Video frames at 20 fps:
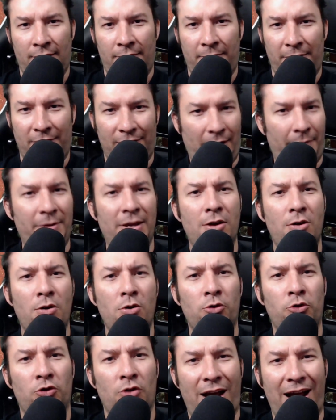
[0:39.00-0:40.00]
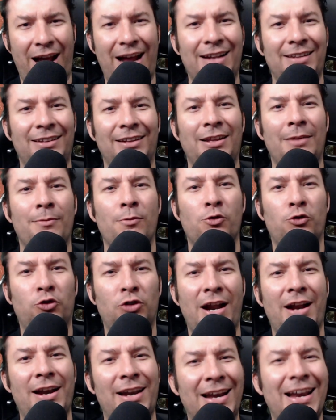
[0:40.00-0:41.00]
mis amigos, antes de
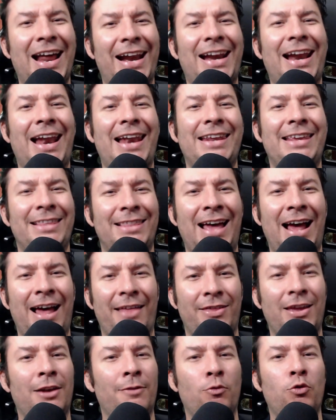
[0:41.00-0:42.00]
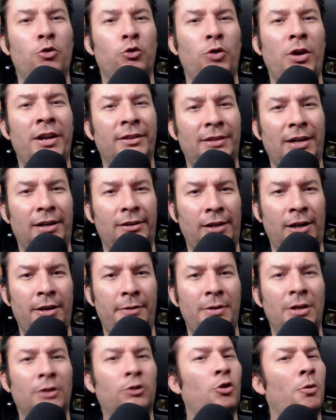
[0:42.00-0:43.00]
mostrarles la realidad del mundo del
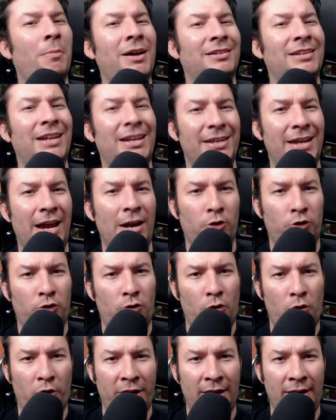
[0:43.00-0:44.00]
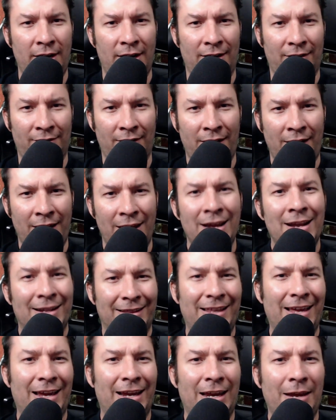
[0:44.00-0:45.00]
entretenimiento más allá de los colorines,
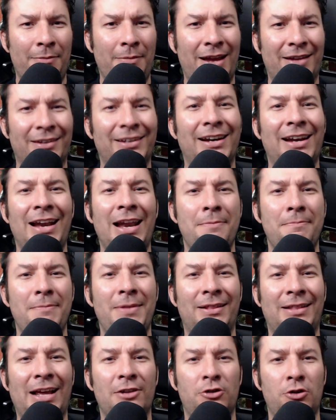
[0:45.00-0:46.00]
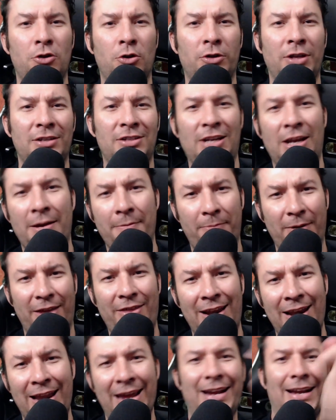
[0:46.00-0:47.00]
déjenme hacerle la invitación de siempre.
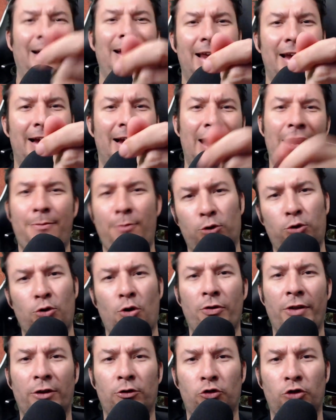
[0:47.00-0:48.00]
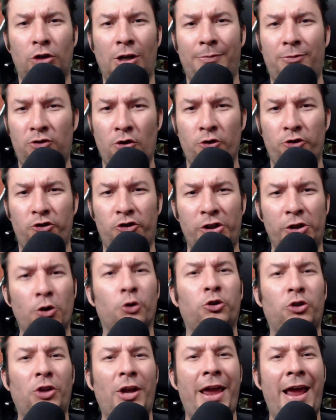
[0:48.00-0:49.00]
Dele clic al botón de suscripción si no
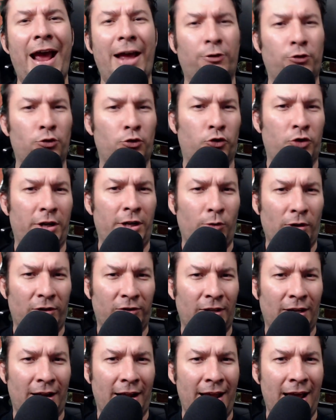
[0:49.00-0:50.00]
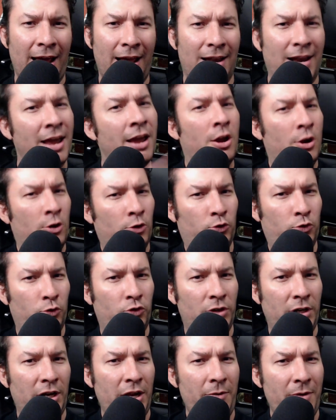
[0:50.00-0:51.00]
te has suscrito a este canal.
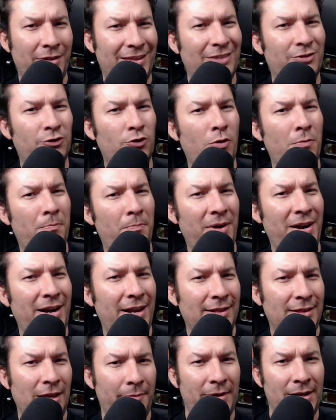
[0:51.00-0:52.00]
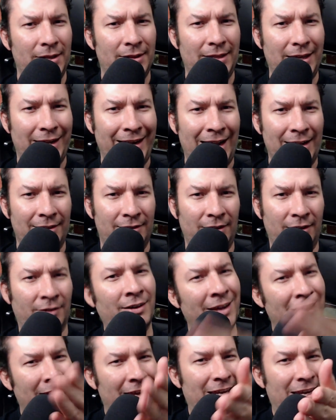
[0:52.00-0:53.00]
Suscríbete, es completamente gratis
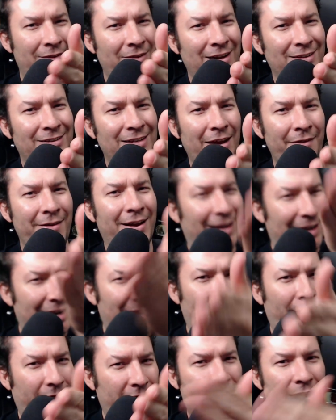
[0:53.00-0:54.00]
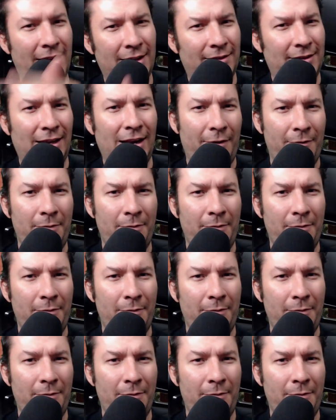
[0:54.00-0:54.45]
y vas a ver qué bien te la,